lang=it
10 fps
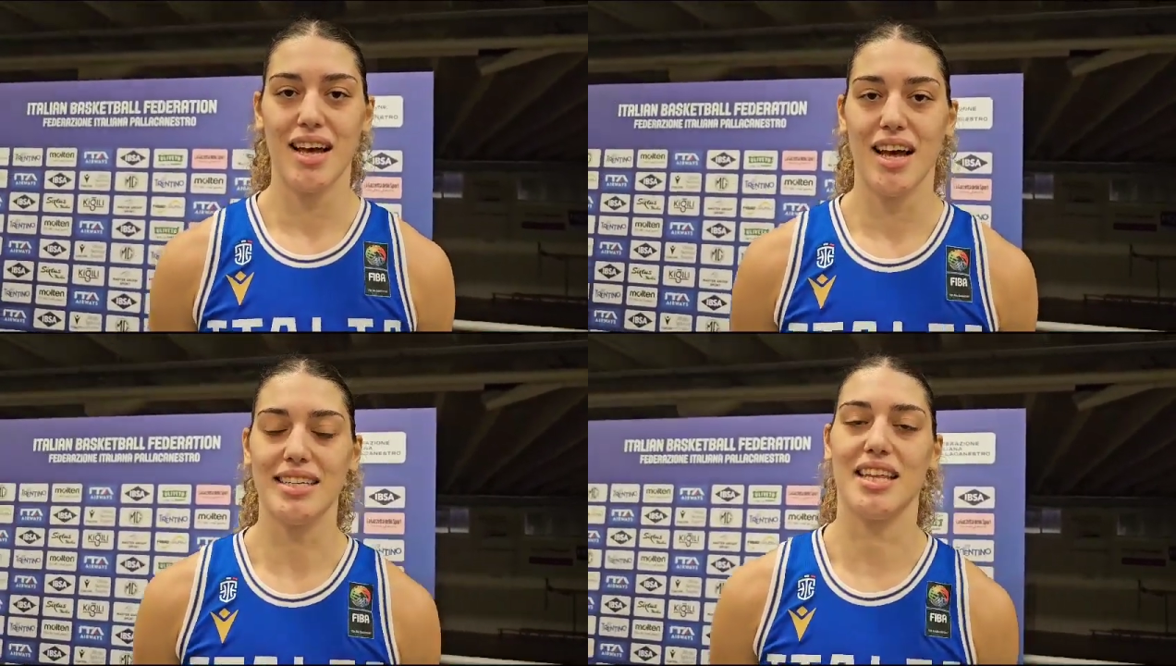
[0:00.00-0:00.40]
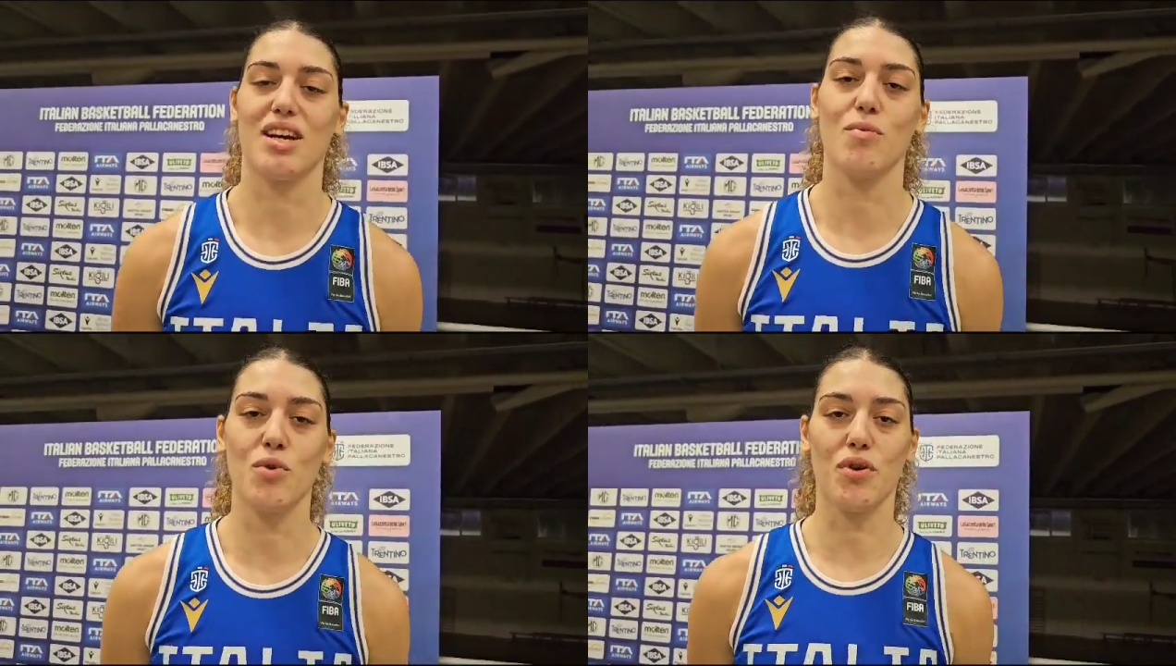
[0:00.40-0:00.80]
È
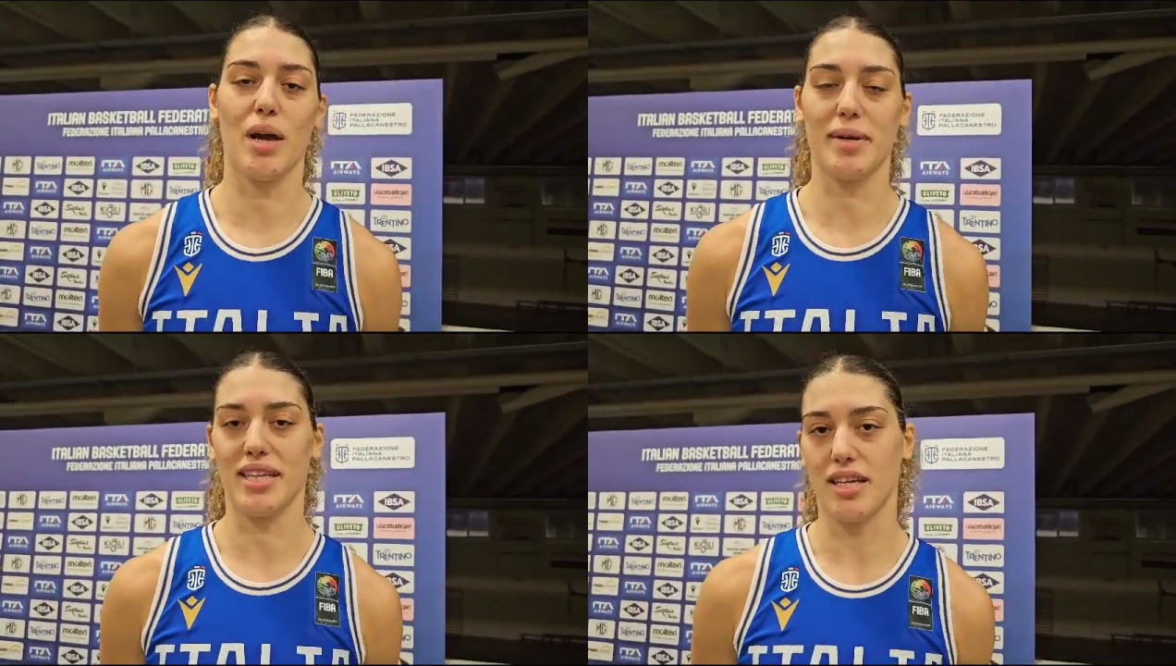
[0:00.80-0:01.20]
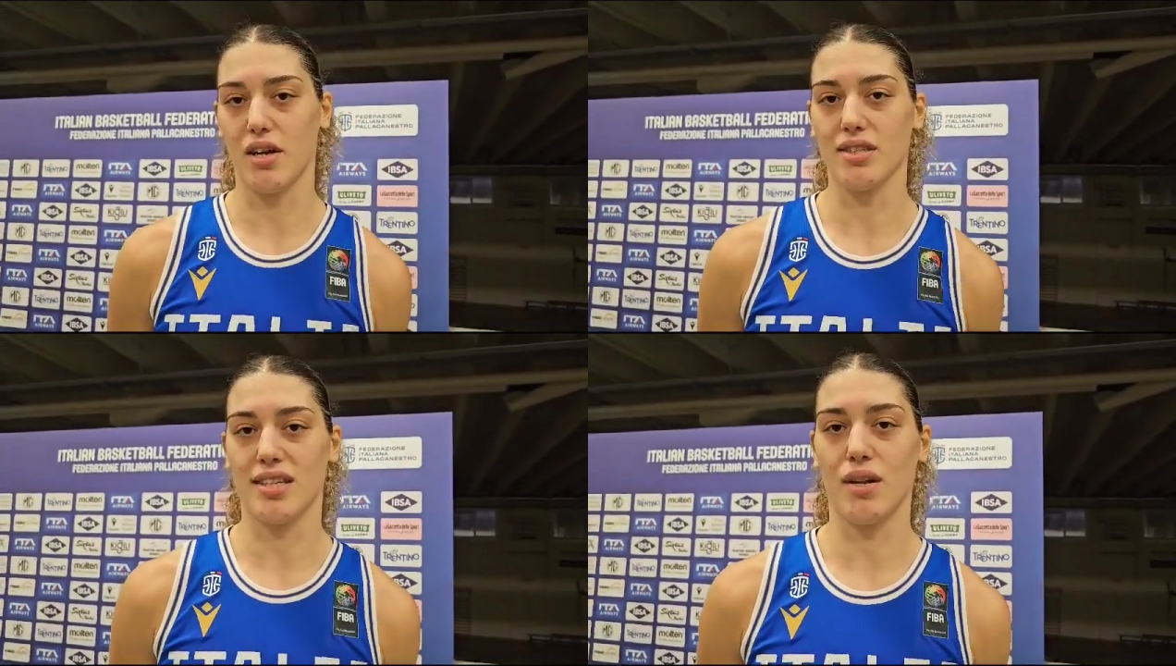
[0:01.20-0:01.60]
stata comunque una partita
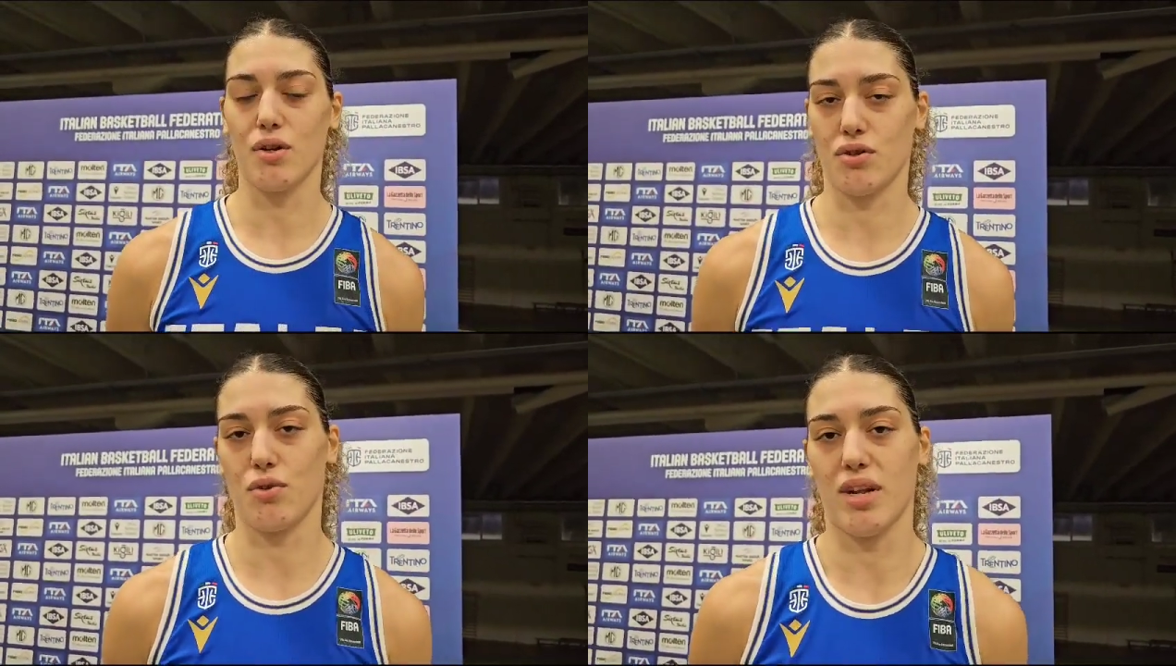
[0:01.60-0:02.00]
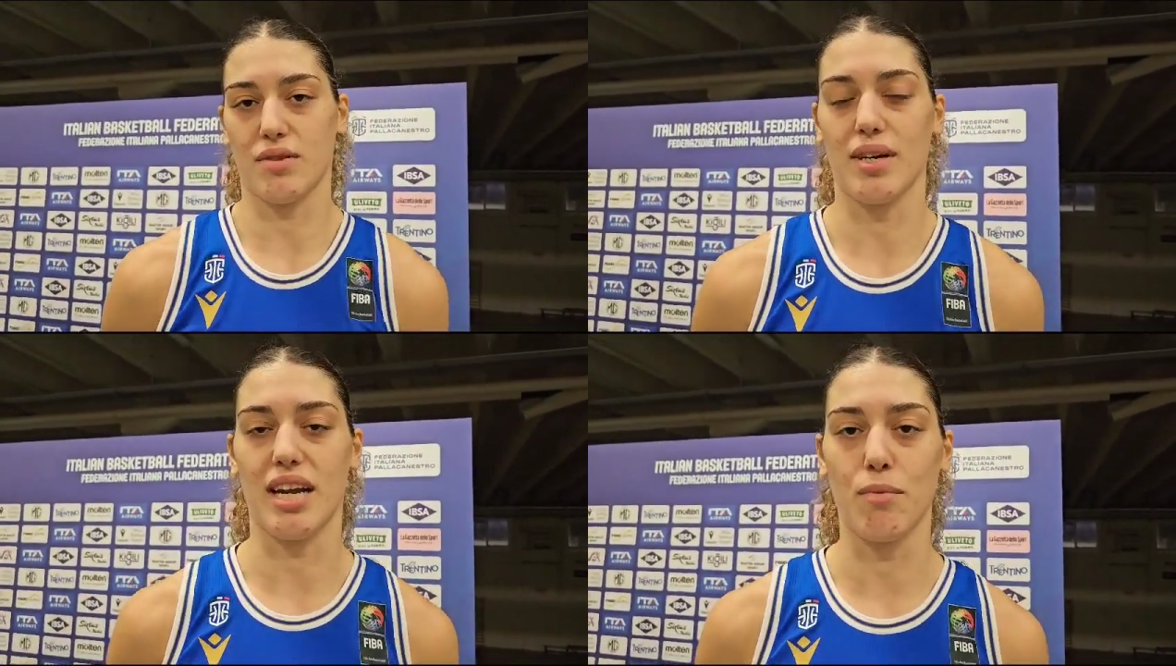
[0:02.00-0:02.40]
tosta, dove sono una
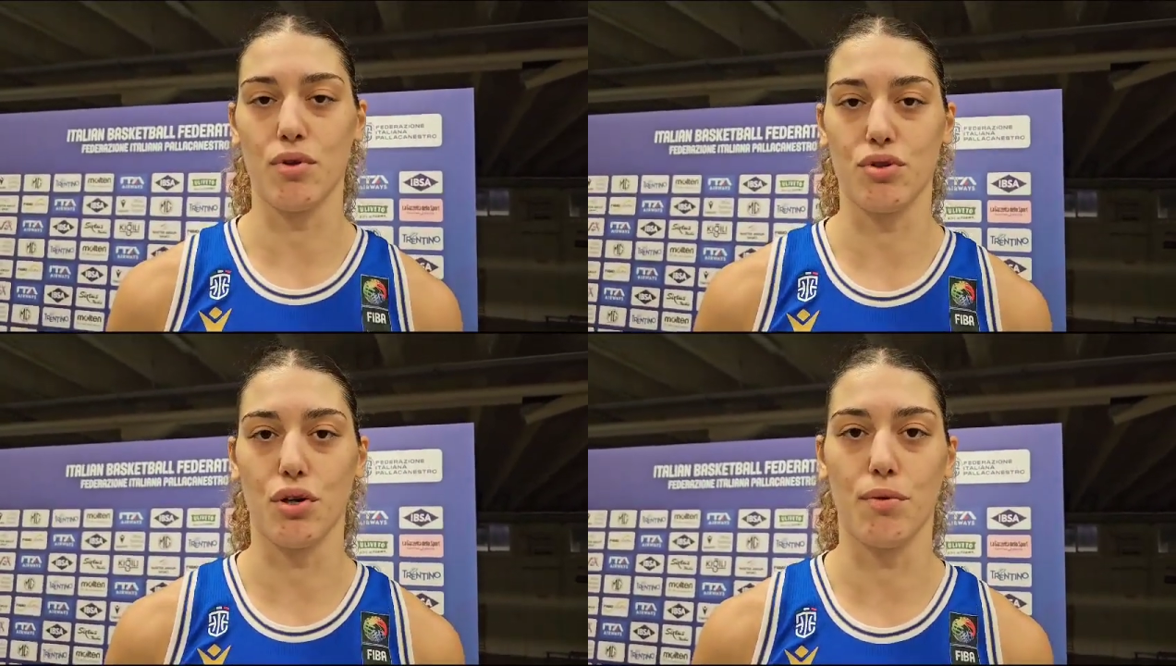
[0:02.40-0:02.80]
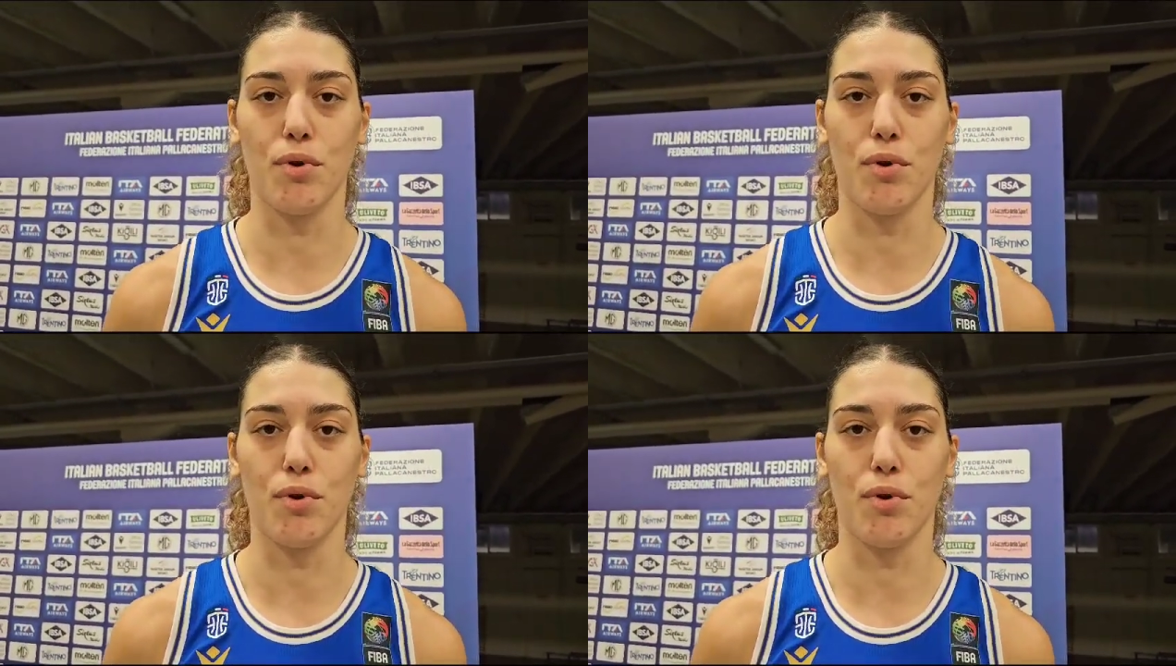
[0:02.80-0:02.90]
squadra molto,